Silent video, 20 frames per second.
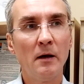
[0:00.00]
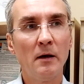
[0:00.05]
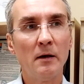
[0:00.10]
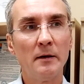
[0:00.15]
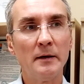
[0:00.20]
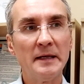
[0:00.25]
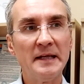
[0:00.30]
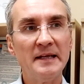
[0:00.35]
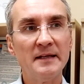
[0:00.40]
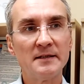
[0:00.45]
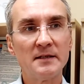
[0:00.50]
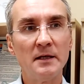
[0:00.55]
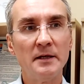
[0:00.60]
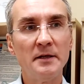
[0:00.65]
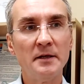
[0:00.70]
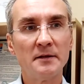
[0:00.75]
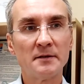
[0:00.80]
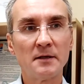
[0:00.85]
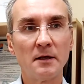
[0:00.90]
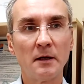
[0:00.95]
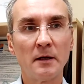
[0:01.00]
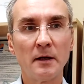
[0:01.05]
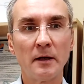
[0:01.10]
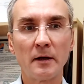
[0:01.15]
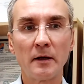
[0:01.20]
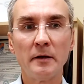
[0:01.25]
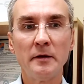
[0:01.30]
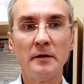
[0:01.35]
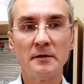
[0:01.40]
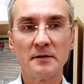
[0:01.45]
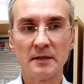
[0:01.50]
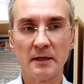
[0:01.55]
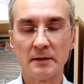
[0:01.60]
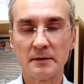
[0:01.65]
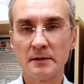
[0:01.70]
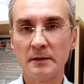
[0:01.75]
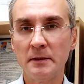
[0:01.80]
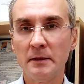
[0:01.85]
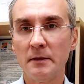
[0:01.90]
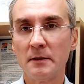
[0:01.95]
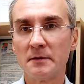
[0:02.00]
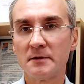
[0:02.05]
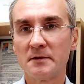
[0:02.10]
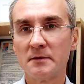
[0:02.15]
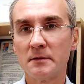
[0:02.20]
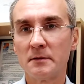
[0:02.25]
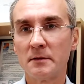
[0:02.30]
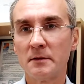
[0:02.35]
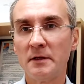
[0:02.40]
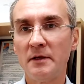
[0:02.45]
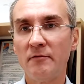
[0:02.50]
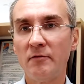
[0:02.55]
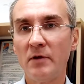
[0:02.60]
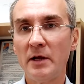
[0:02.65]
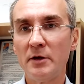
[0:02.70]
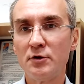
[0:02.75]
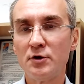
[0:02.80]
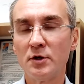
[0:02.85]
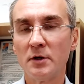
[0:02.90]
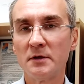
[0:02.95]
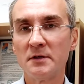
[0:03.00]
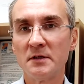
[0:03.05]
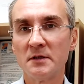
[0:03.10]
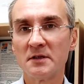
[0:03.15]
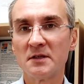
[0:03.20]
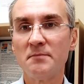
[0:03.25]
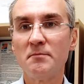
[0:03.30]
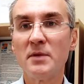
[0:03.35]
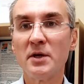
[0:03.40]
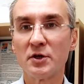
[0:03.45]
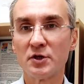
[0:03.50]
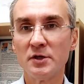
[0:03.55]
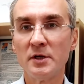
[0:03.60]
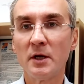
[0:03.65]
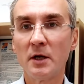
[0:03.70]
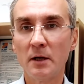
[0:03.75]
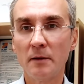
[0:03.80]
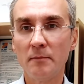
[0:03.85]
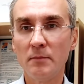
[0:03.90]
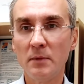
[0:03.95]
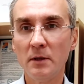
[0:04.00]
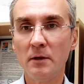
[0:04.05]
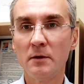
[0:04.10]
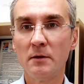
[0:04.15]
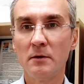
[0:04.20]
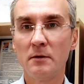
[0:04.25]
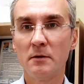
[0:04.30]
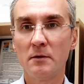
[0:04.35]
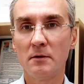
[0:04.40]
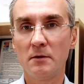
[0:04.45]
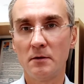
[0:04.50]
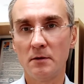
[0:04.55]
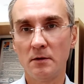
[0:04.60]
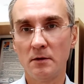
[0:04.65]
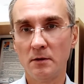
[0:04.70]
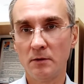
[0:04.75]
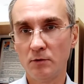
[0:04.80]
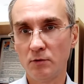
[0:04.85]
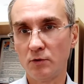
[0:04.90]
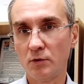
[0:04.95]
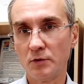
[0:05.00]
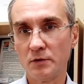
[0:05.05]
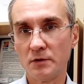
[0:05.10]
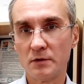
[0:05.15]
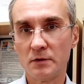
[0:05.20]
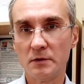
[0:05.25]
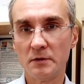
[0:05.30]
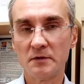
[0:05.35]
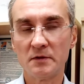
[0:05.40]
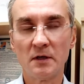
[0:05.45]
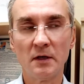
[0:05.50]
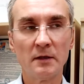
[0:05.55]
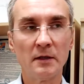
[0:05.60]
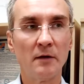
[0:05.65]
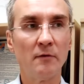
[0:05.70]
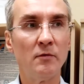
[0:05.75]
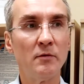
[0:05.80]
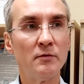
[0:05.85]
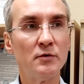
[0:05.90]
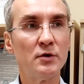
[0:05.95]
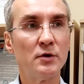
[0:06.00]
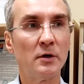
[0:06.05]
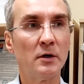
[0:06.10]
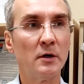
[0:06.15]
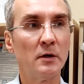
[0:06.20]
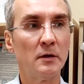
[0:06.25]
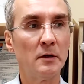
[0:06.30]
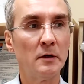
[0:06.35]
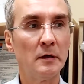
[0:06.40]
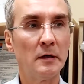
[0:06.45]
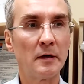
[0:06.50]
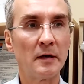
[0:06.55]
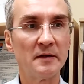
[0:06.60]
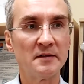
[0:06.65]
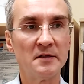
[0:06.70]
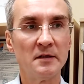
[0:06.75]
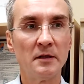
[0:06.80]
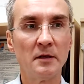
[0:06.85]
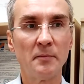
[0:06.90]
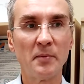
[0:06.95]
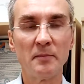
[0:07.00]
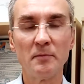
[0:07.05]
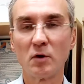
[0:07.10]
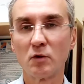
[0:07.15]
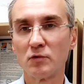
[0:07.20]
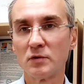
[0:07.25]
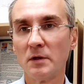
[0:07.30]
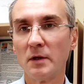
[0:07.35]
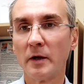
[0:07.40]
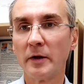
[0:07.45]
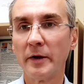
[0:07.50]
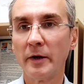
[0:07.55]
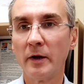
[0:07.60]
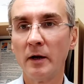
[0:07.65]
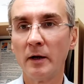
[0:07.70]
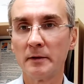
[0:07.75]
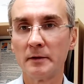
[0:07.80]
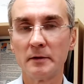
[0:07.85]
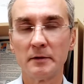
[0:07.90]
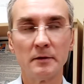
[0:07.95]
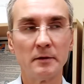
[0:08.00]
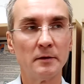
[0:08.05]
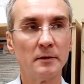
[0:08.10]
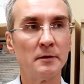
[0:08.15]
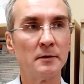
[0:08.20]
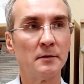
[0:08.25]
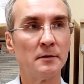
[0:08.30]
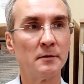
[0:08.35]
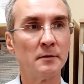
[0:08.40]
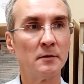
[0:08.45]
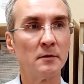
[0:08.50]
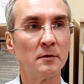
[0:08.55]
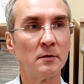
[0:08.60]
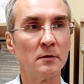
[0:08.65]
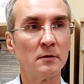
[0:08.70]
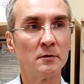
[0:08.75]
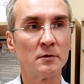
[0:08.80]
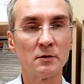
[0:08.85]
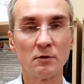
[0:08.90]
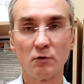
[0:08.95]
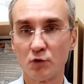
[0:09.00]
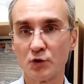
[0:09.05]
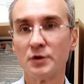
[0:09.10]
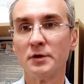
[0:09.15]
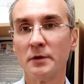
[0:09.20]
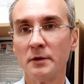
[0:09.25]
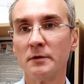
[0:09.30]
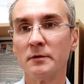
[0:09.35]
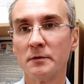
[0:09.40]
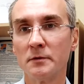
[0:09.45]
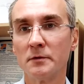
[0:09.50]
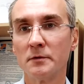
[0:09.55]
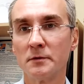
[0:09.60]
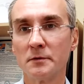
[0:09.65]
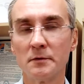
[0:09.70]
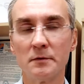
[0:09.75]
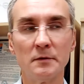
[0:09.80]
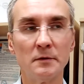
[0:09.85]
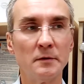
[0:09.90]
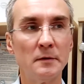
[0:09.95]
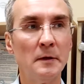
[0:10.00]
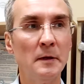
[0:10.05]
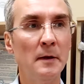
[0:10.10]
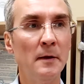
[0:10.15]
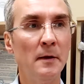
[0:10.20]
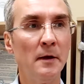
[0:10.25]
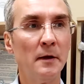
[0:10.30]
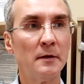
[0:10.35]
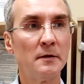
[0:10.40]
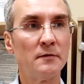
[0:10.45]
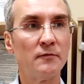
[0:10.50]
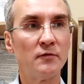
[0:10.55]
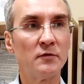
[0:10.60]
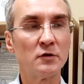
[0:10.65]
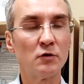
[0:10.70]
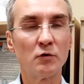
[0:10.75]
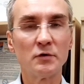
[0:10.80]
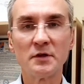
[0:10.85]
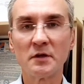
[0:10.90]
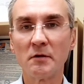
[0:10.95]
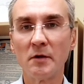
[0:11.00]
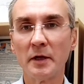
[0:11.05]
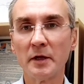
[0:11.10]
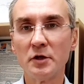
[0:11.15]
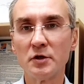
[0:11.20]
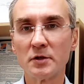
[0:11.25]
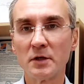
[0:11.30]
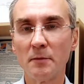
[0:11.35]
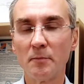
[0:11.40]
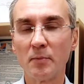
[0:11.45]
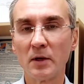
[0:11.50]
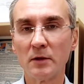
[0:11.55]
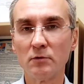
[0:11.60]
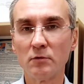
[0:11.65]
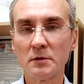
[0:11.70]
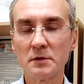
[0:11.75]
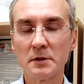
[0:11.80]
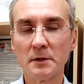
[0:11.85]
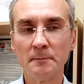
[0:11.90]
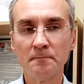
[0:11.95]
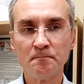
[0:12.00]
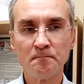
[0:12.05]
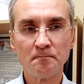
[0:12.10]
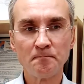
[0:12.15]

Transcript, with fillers: если несколько организаций, являющихся смежниками, ну, то есть изготавливающих разные, например, узлы, агрегаты, э, сложной э, высокотехнологической продукции,